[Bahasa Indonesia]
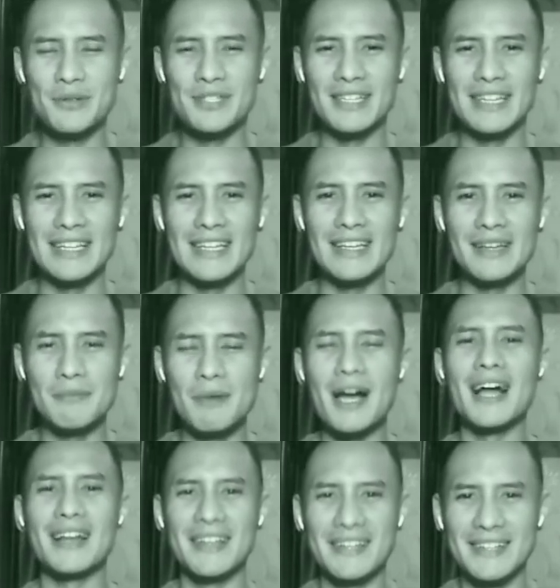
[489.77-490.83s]
diskusi ini
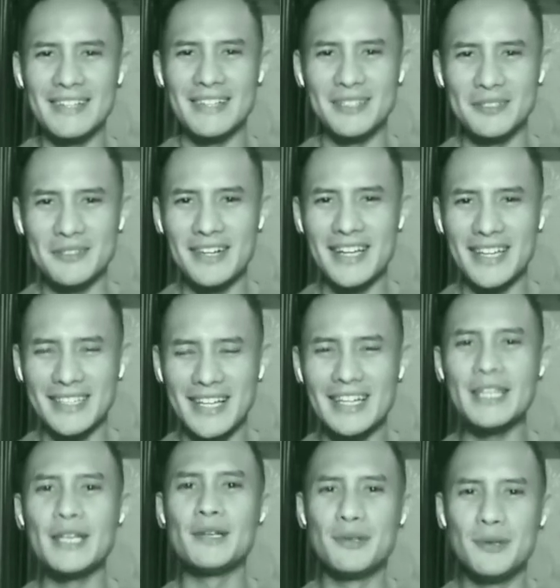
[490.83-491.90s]
mengalir gitu,
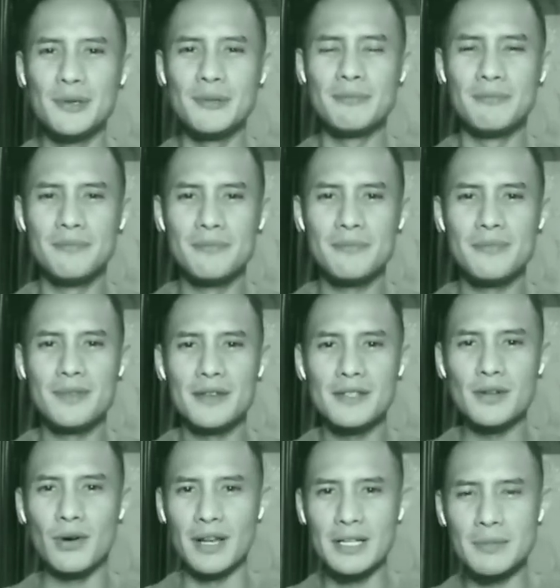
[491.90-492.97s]
kelihatan hidup,
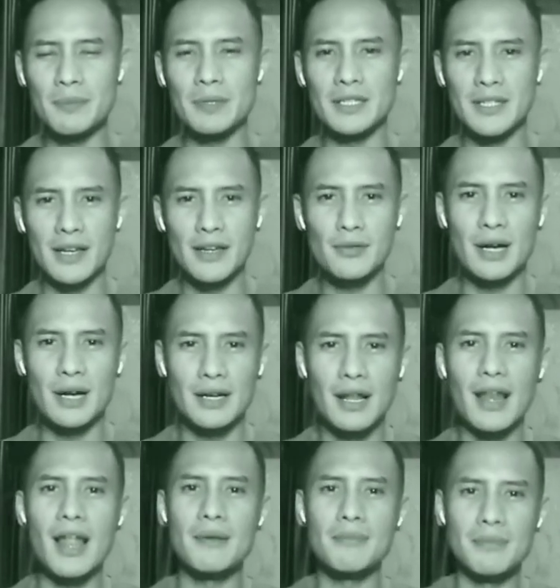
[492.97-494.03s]
seolah seperti saya ini udah
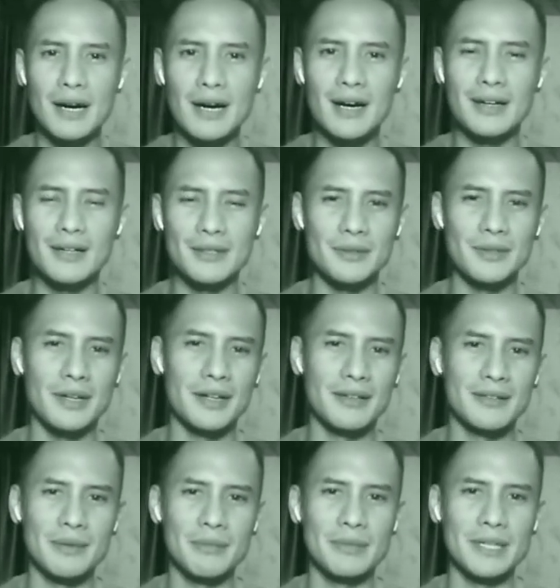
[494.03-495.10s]
kenal lama gitu
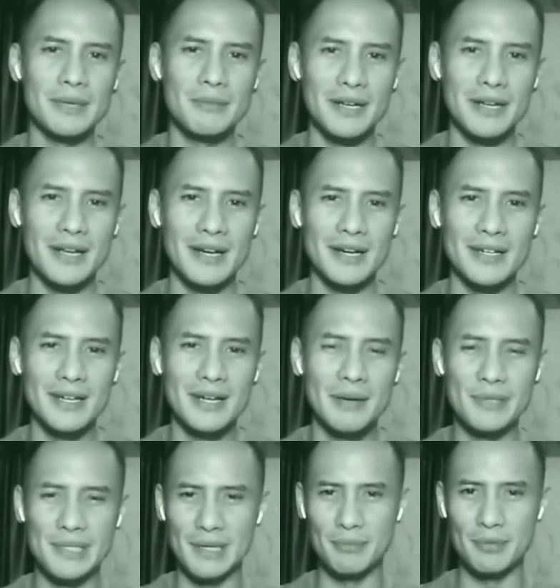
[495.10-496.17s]
dengan teman-teman yang
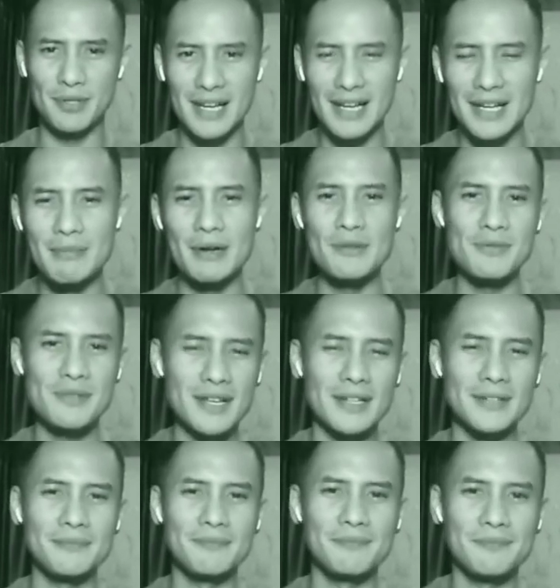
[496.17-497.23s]
menyambut saya
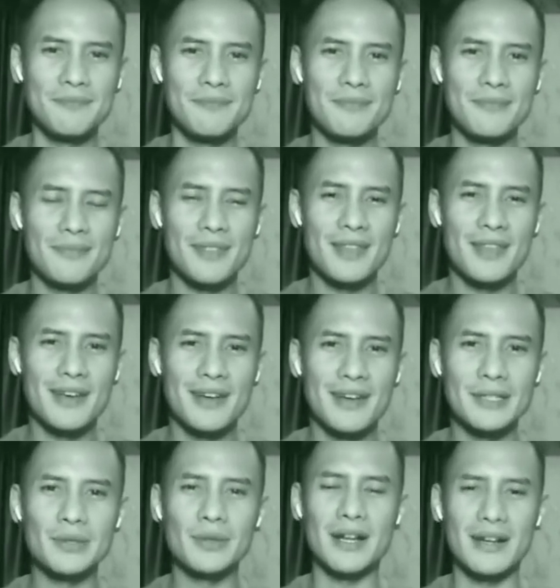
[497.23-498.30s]
barusan.
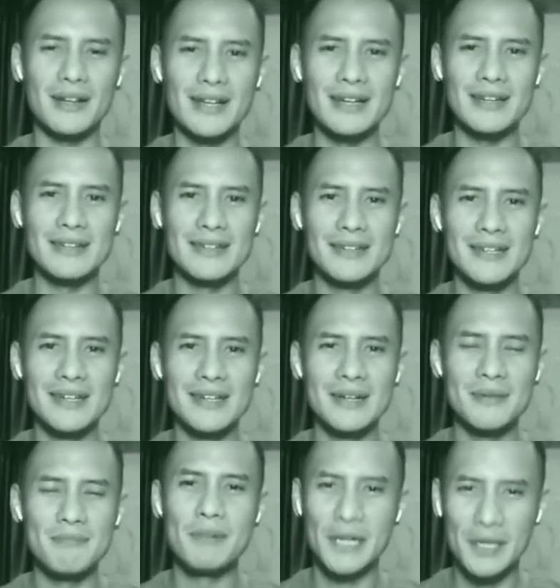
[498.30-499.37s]
Itu karena
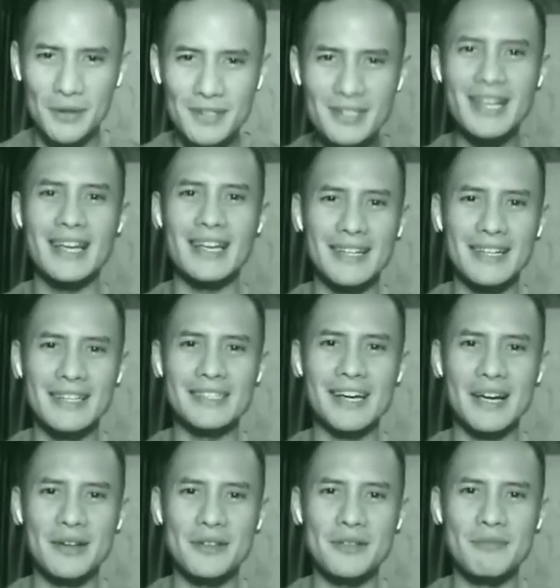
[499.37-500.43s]
menurut saya
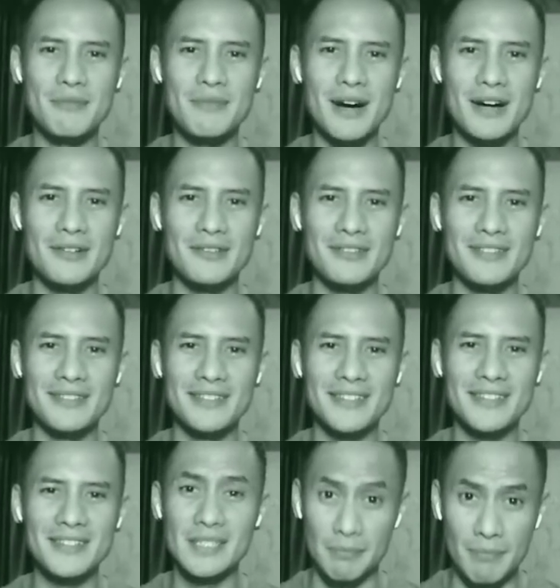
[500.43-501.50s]
kita harus
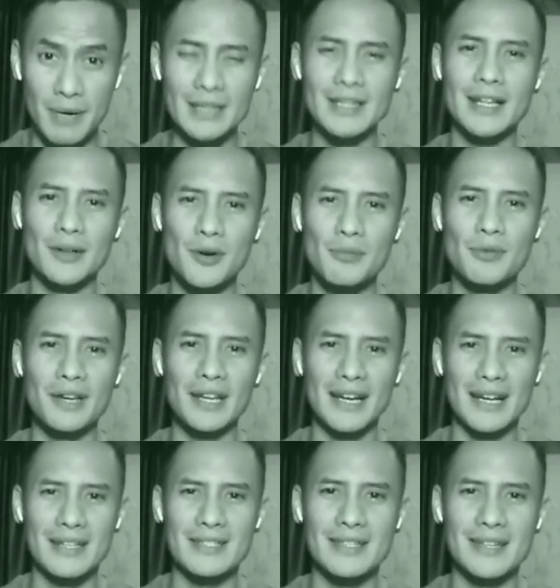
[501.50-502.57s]
membangun jembatan
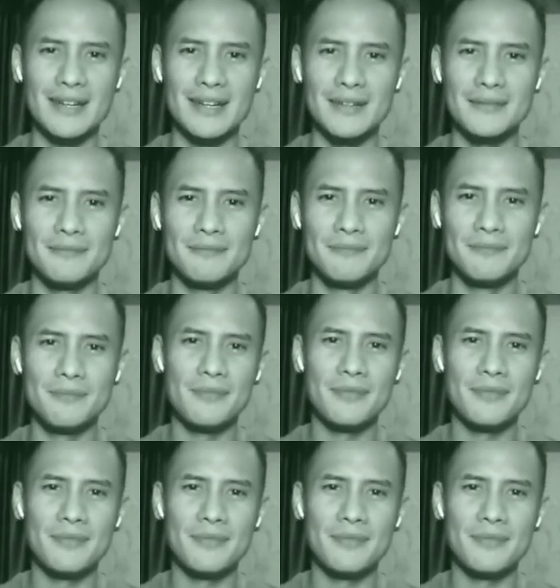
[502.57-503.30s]
komunikasi yang